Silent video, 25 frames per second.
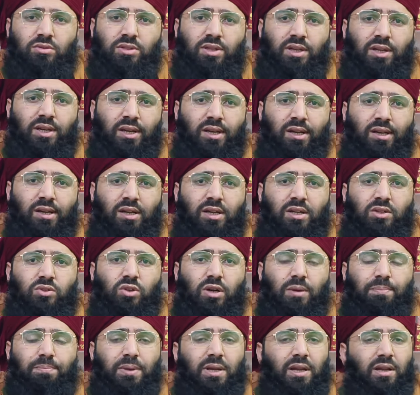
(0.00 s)
होते हैं तो
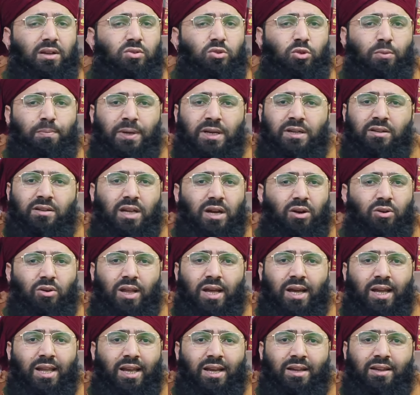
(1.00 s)
अपने एक दुपट्टा
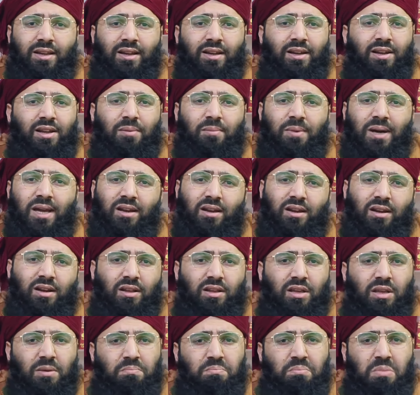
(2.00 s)
उड़ाया कि नहीं हमारी
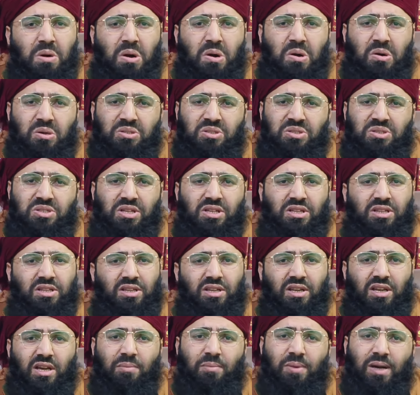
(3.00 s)
लड़की बहुत सीधी
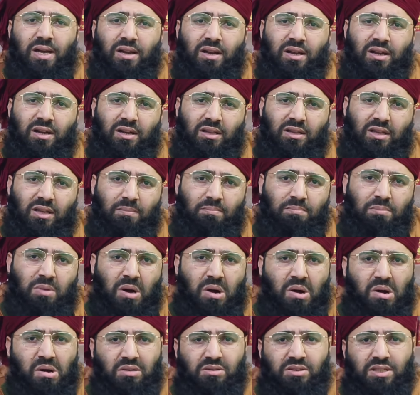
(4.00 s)
है हमारी लड़की
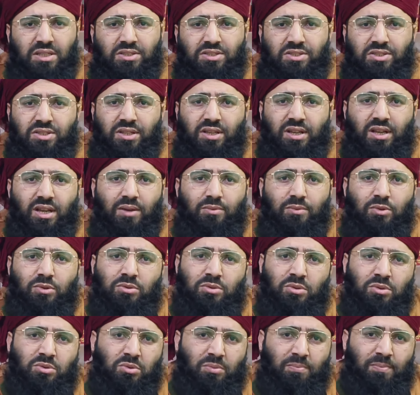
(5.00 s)
बहुत अच्छी है वो
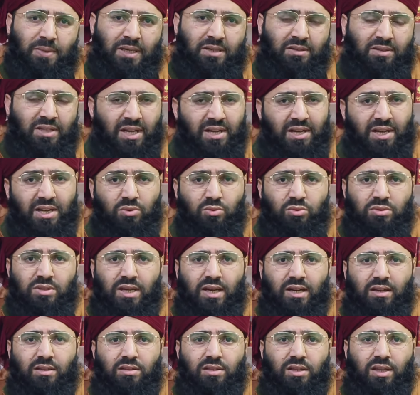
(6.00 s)
तो दुपट्टा ही नहीं
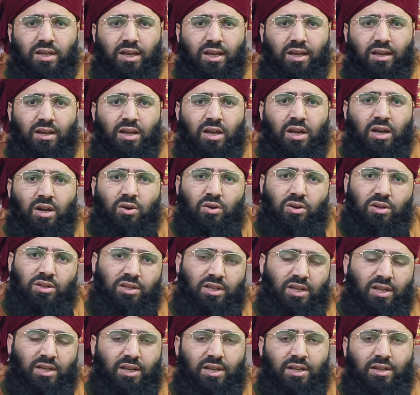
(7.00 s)
उतारती है और
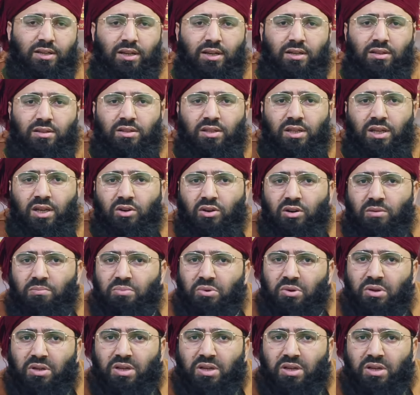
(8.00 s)
ये नहीं करती है और